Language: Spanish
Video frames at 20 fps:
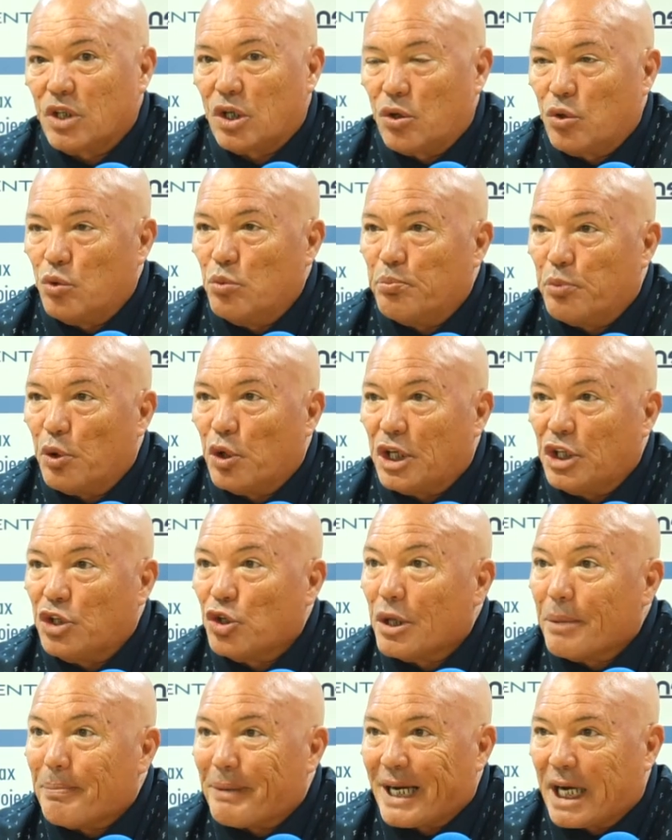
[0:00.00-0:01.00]
un
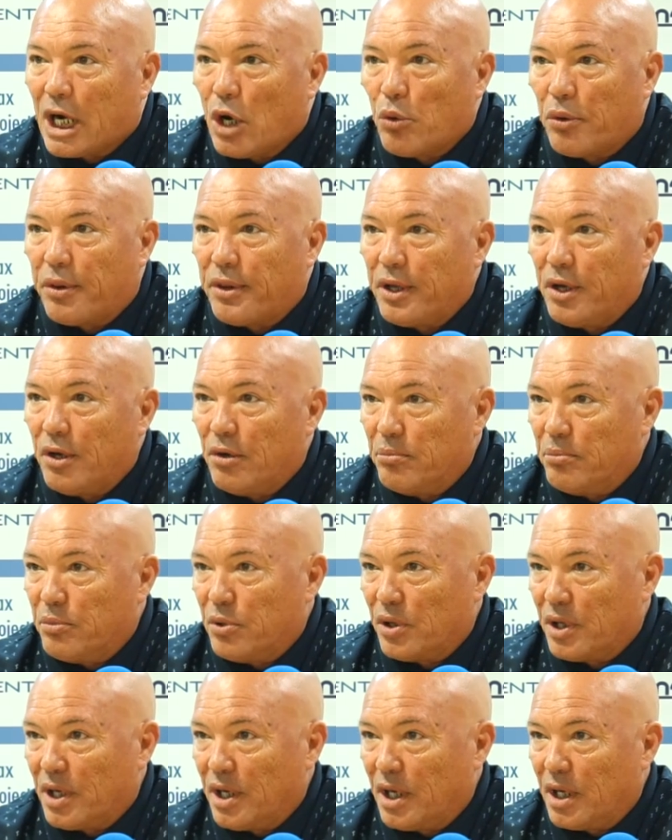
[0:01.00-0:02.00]
poquito de precaución,
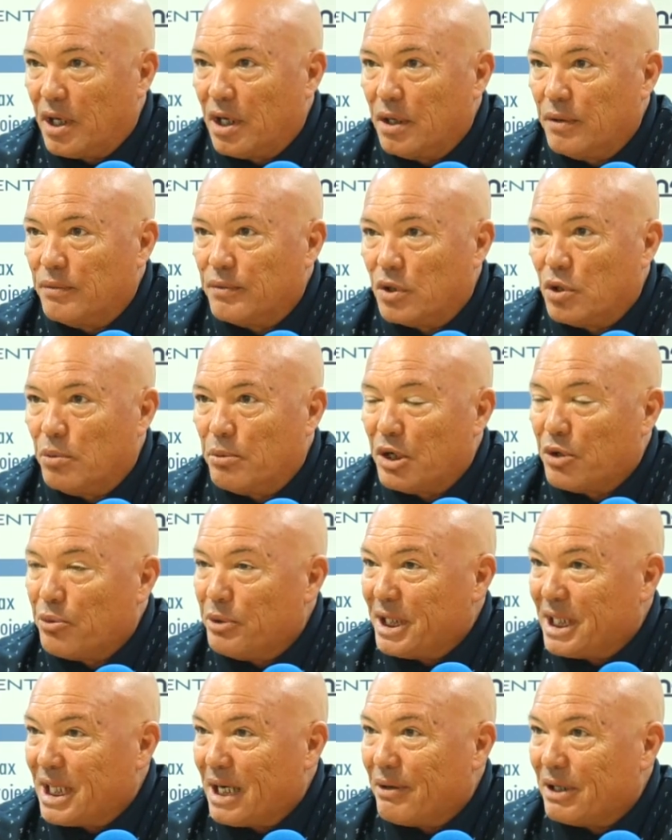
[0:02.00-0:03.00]
porque como
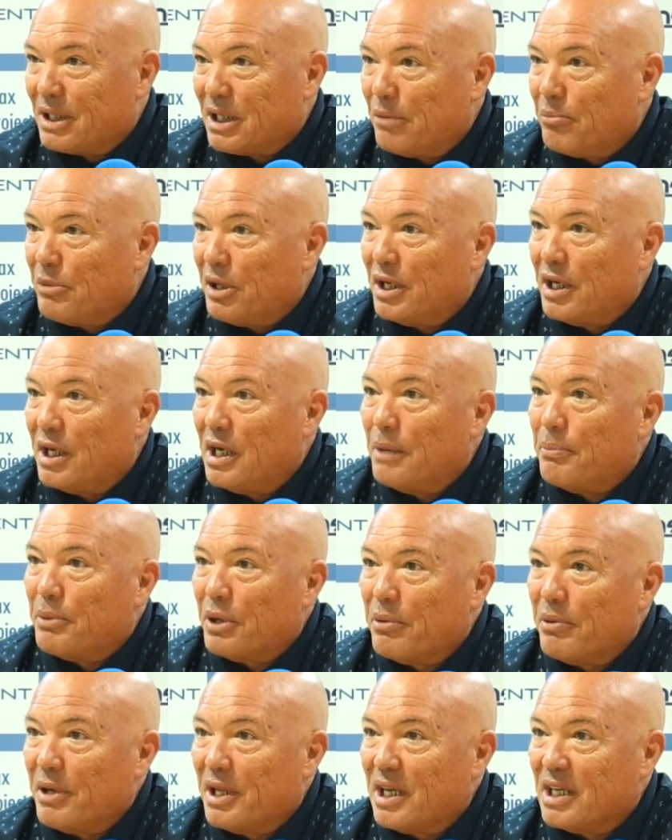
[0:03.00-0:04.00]
comentaba también en la
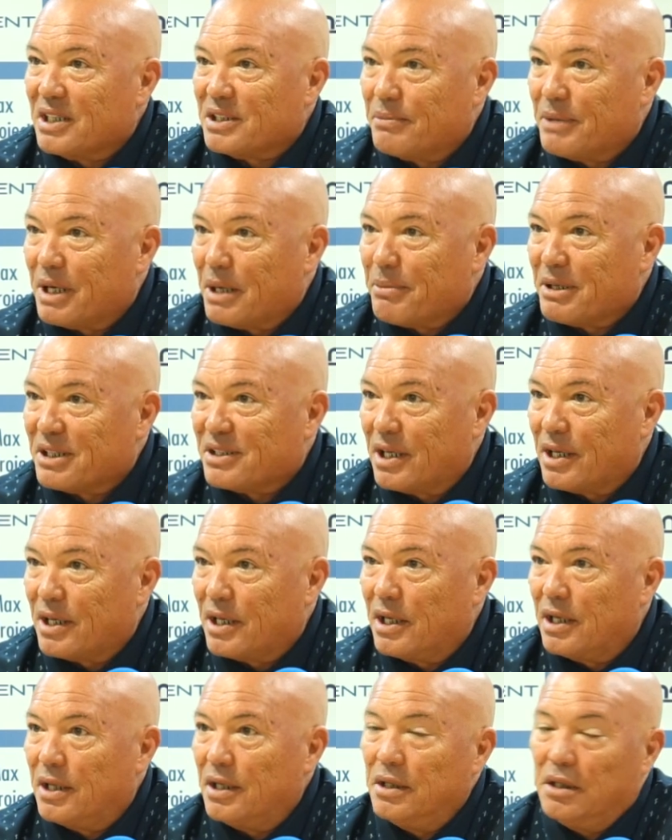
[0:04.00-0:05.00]
previa de la semana
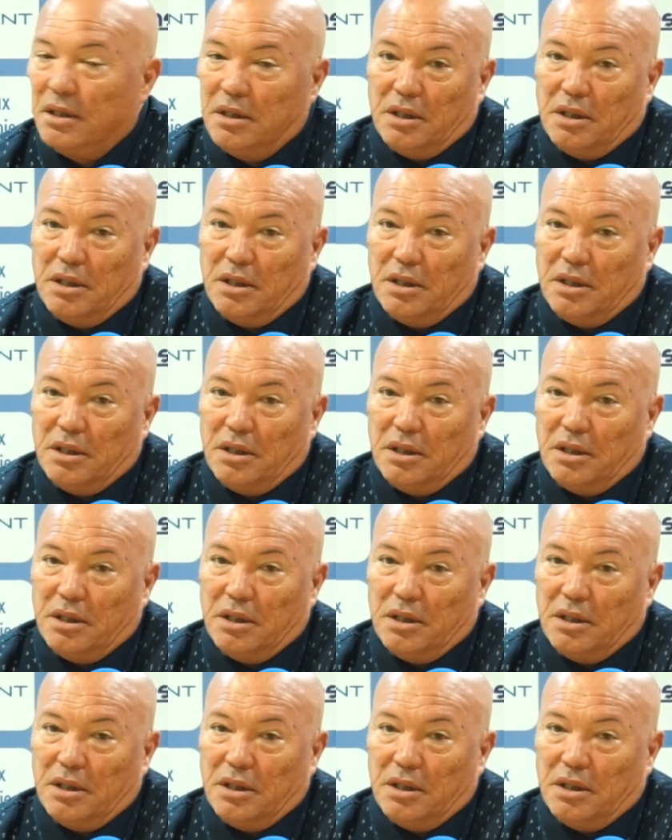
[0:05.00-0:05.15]
pasada,